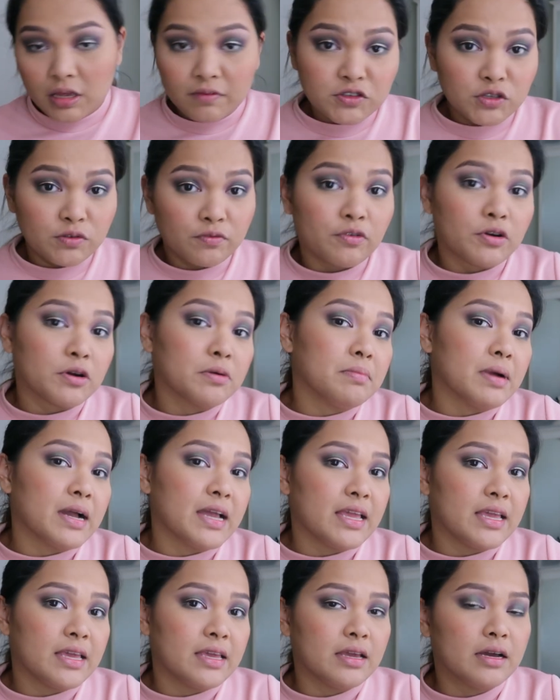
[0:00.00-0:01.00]
gifts for
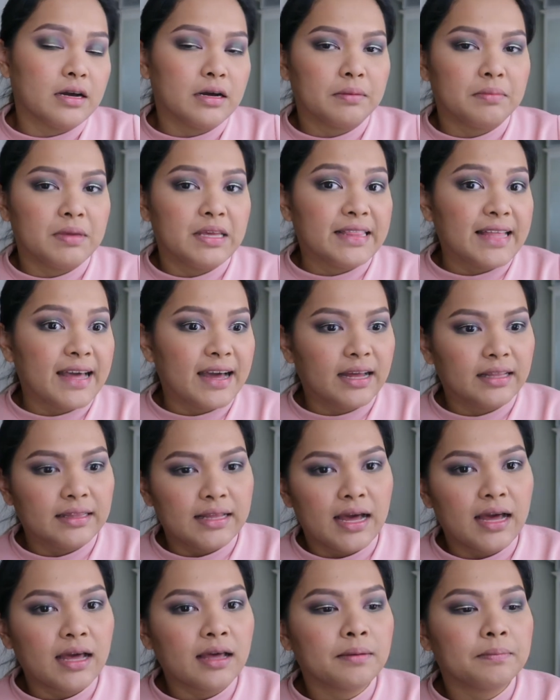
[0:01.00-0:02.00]
my um,
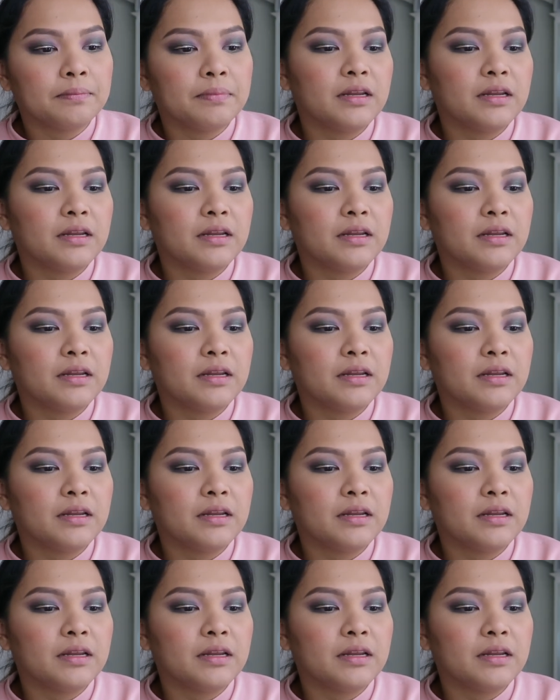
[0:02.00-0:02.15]
inaanak.